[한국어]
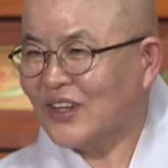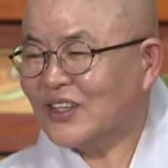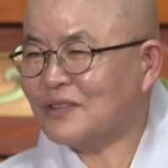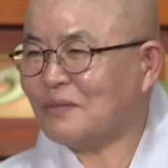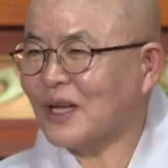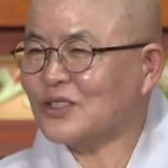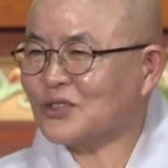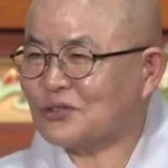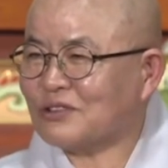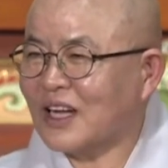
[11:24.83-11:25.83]
그마저
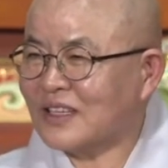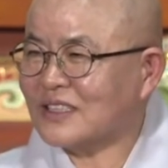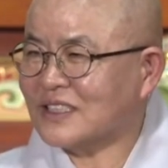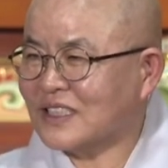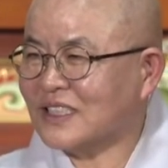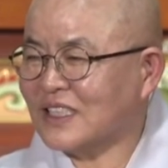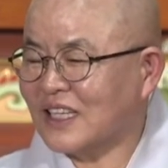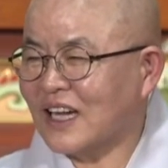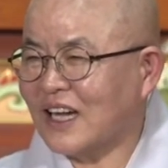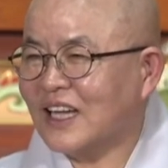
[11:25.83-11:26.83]
출가를
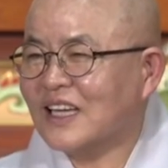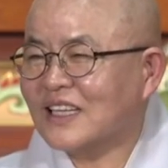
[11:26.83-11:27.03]
시키니까